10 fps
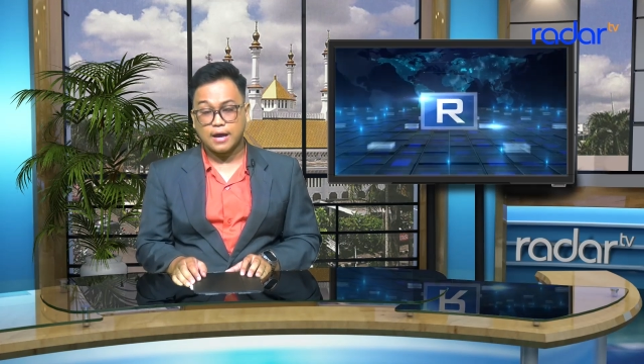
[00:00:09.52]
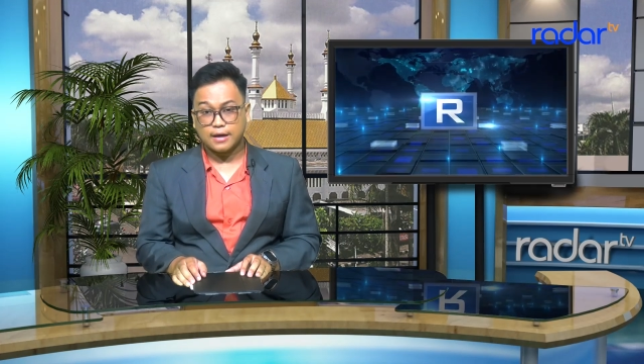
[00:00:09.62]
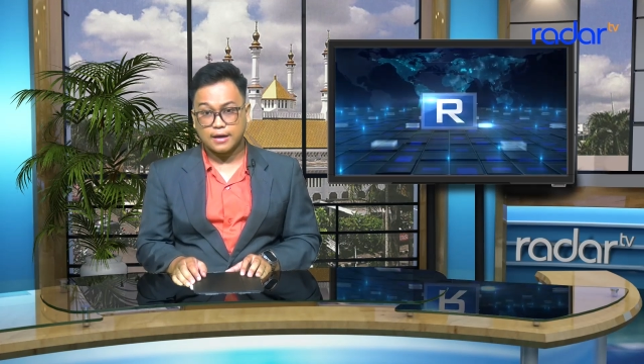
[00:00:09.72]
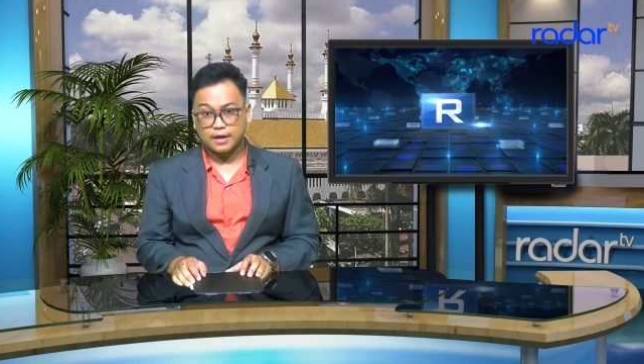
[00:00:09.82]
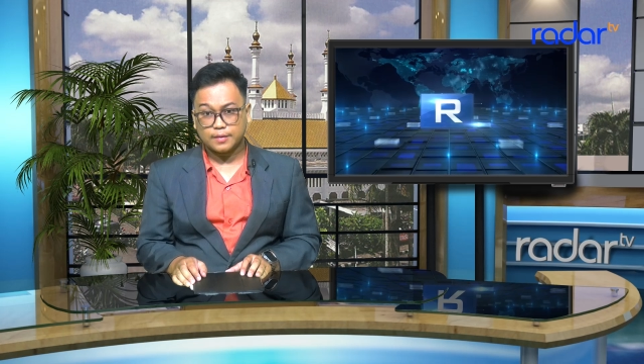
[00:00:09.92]

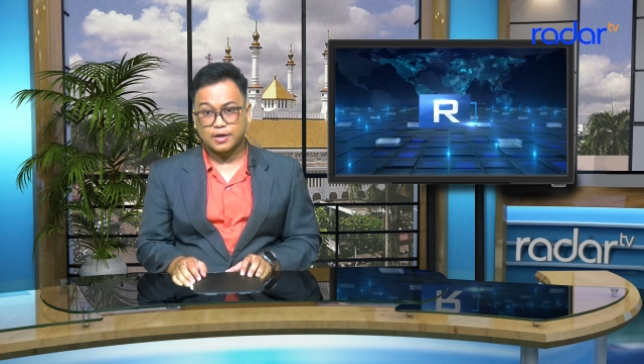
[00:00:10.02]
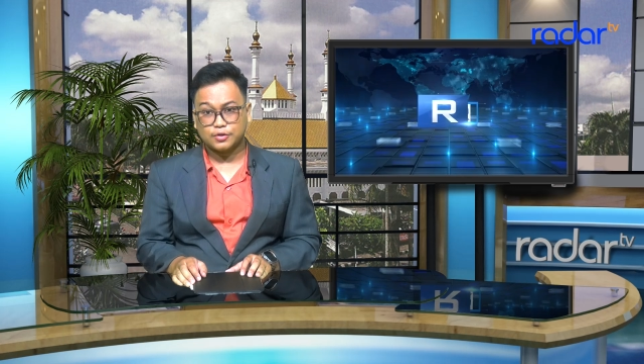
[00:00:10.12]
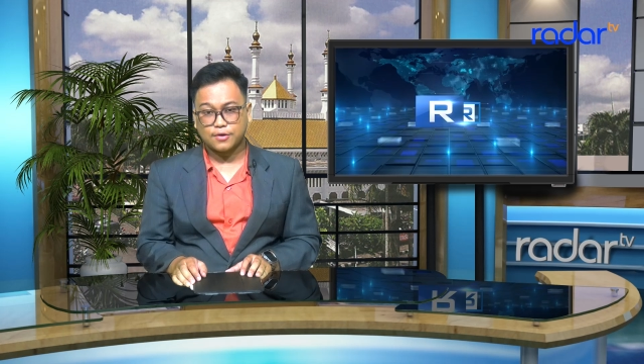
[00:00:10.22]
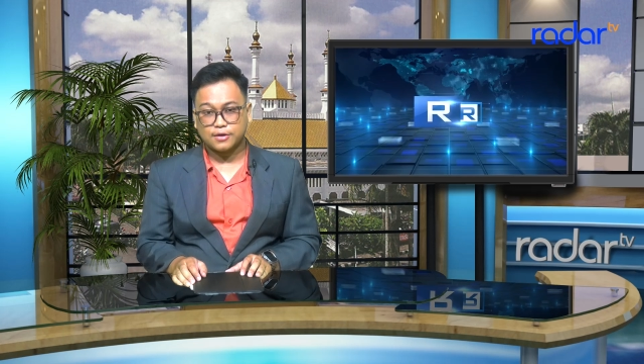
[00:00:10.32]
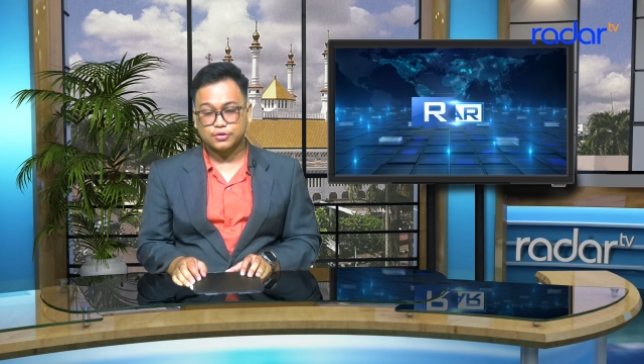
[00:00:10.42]
agar
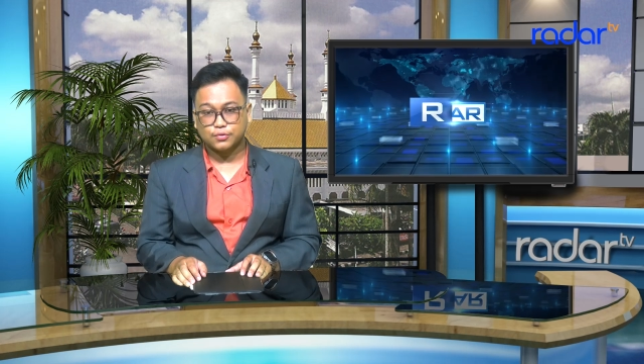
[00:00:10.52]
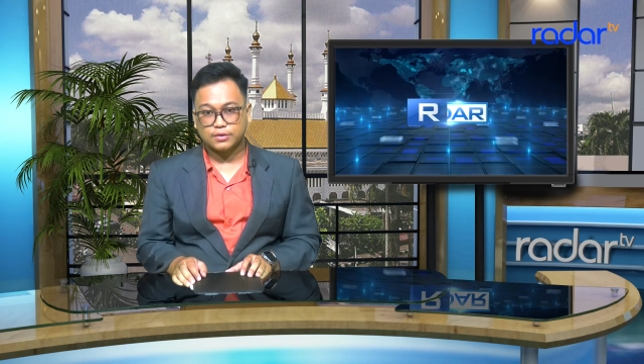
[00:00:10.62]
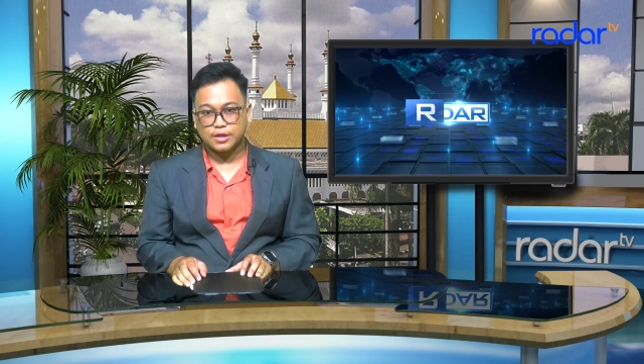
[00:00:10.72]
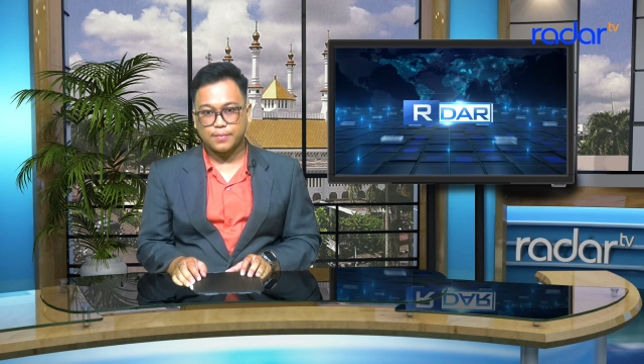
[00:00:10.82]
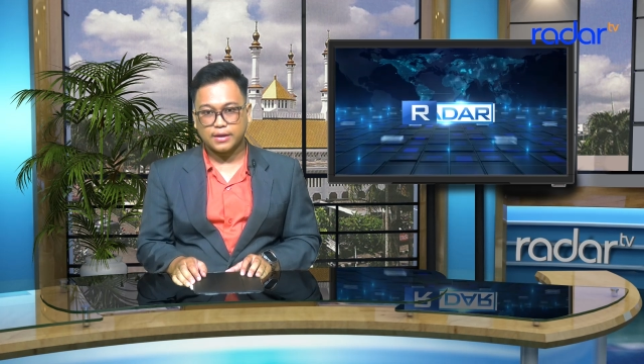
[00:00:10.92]
mengajukan
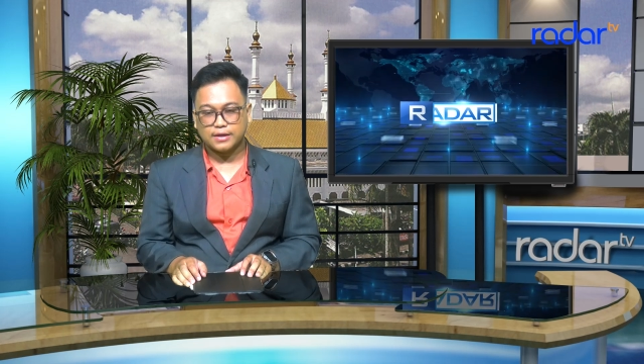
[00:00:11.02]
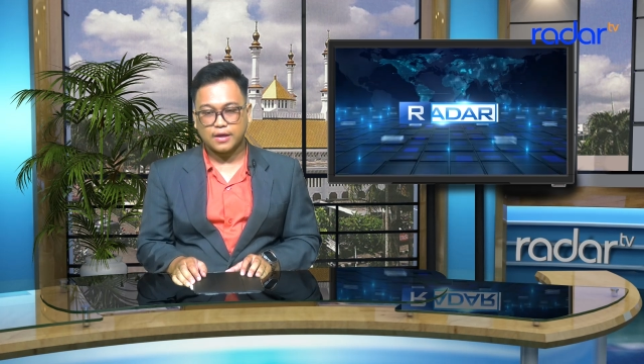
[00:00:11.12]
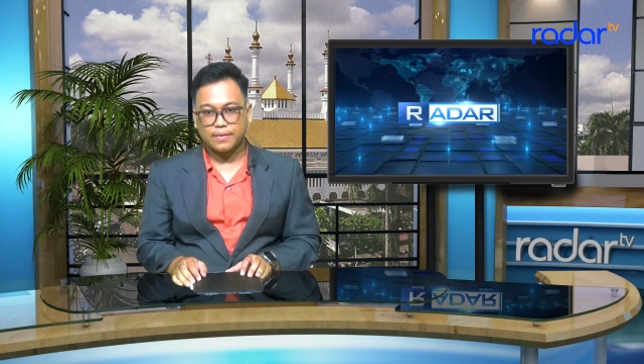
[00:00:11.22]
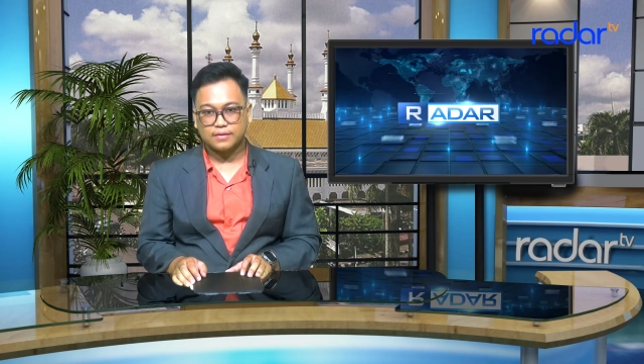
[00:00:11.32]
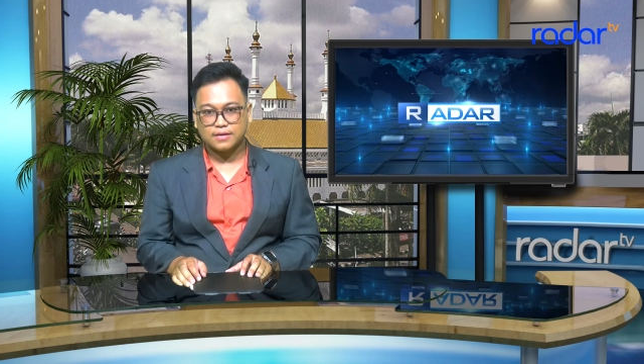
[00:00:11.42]
cuti paling
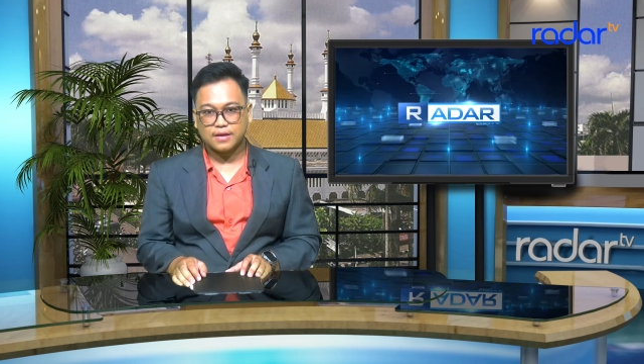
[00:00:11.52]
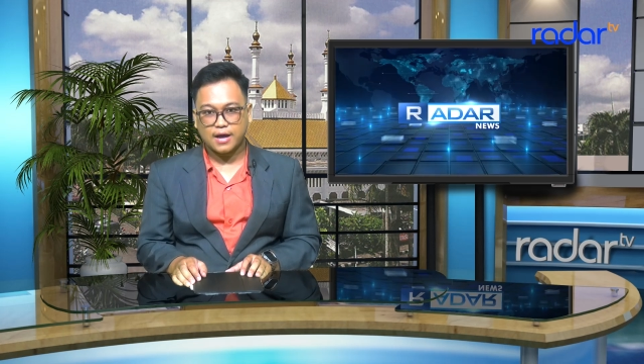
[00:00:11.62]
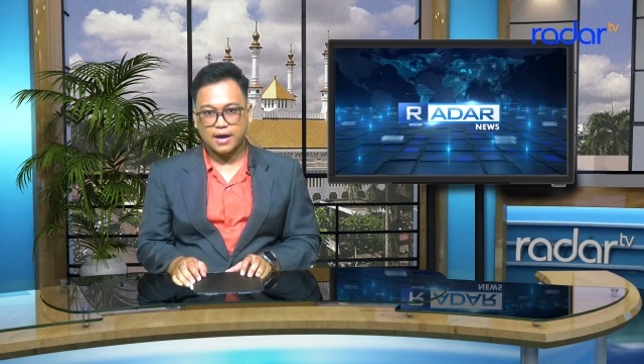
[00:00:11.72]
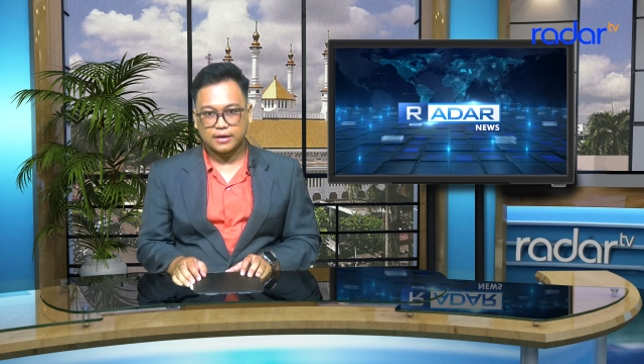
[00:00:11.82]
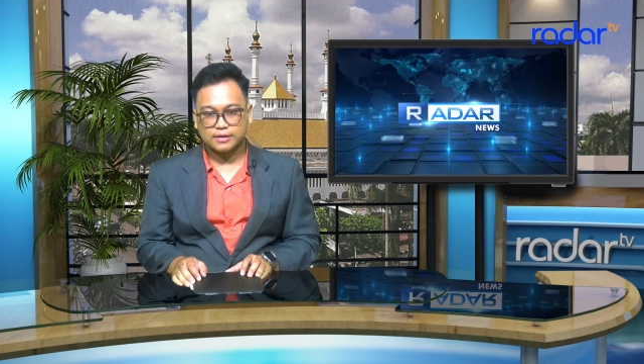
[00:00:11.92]
lambat tiga
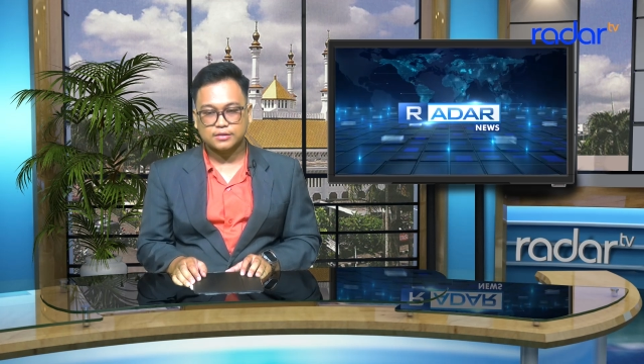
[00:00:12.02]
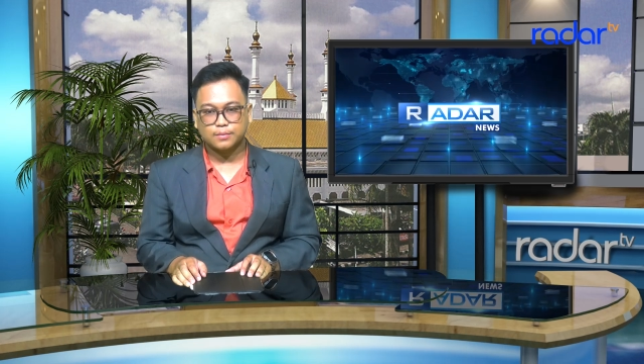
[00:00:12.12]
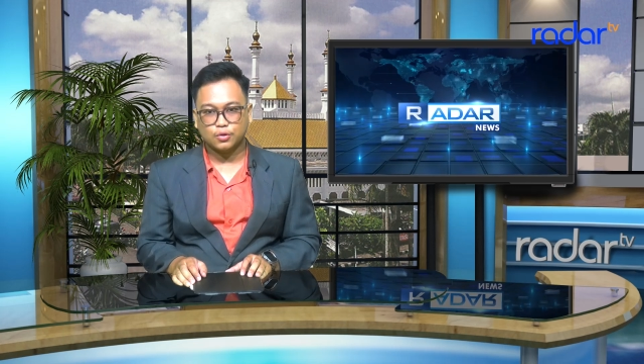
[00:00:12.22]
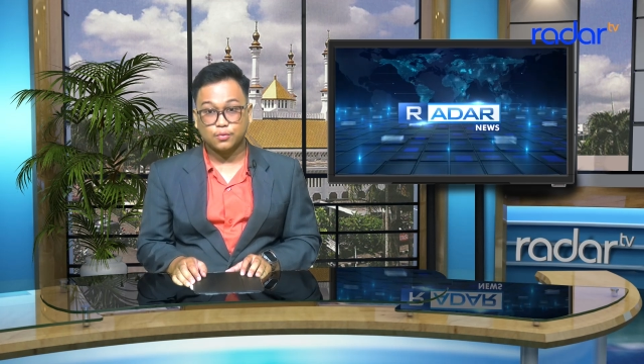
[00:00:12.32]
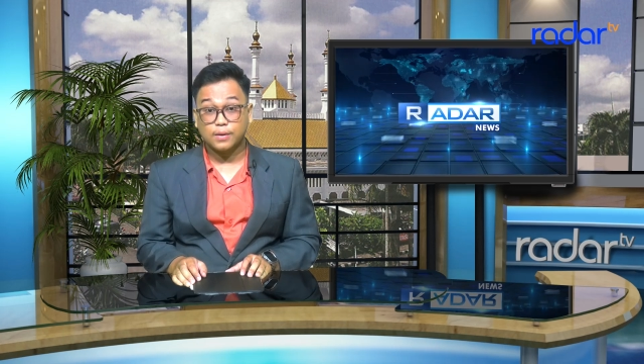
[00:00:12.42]
hari
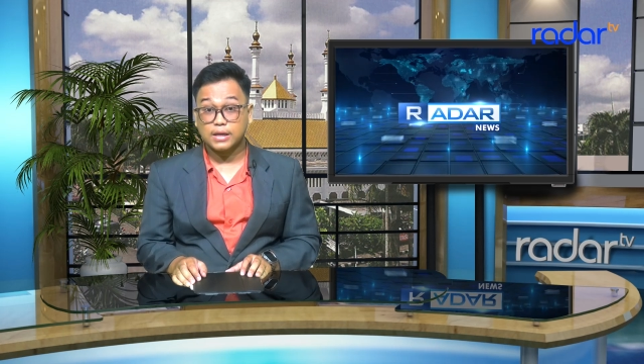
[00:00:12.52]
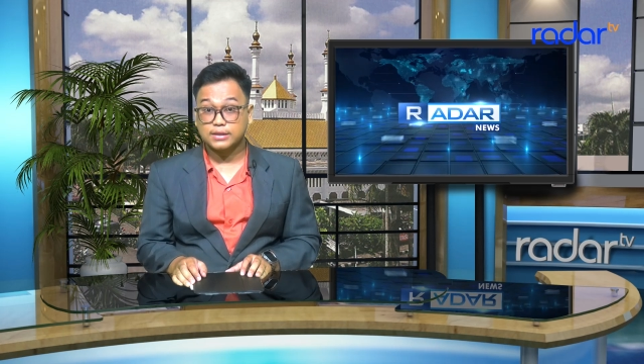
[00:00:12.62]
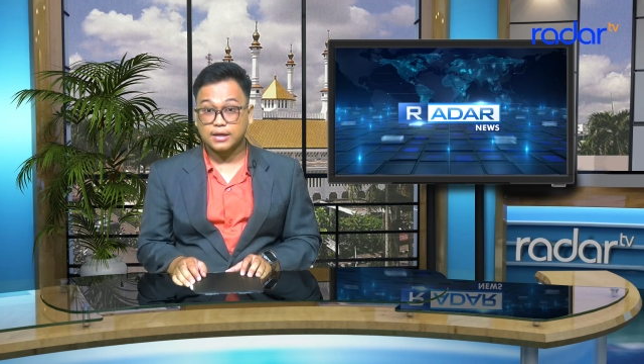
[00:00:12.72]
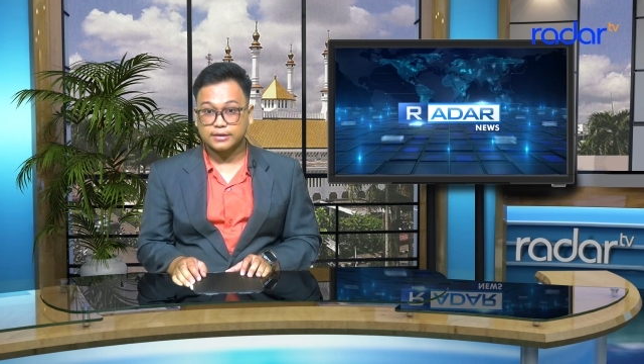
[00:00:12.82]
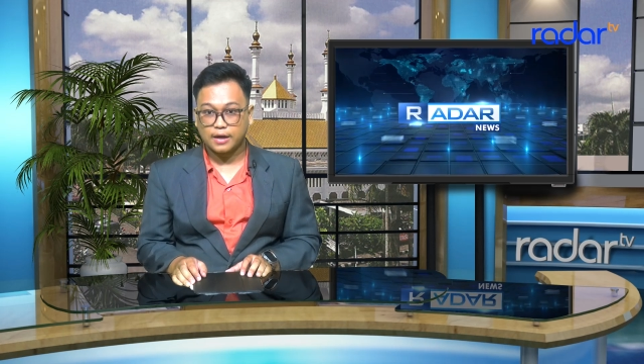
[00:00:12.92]
sebelum
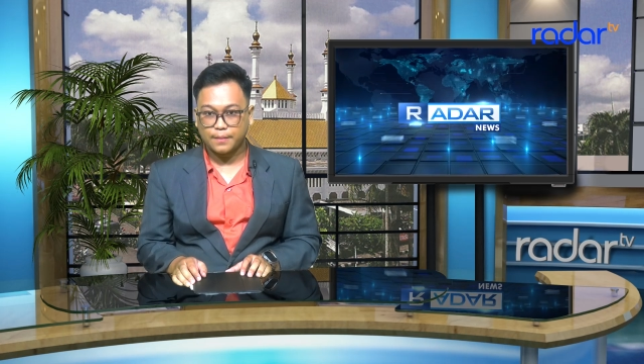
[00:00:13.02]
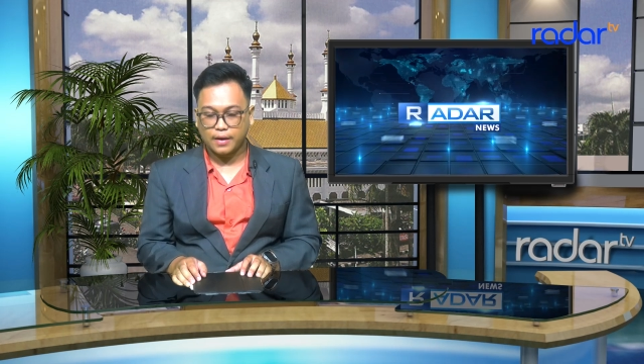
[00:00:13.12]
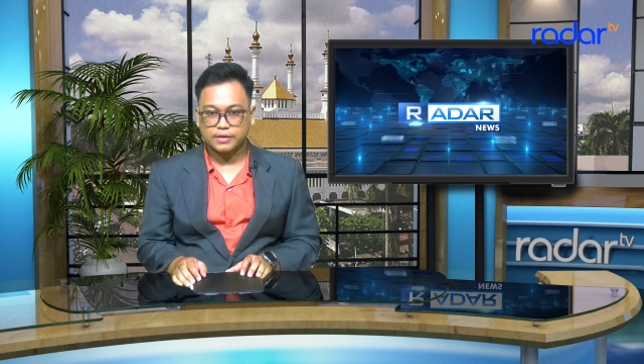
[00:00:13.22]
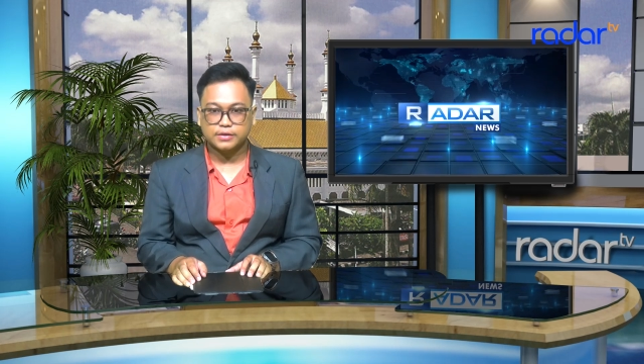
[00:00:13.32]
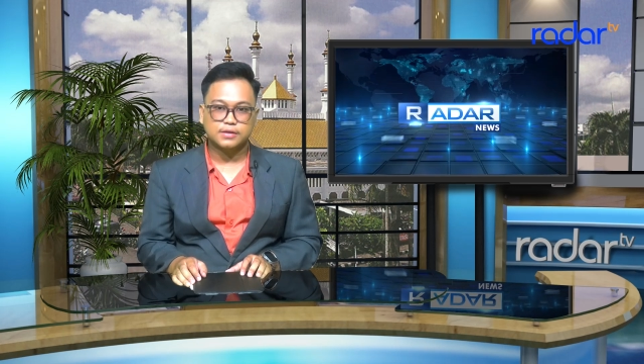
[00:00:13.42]
pelaksanaan
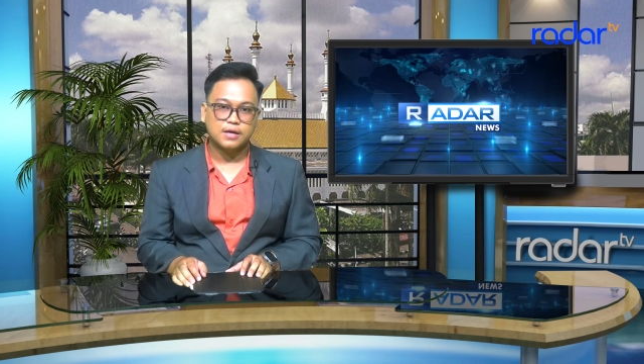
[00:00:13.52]
kampanye.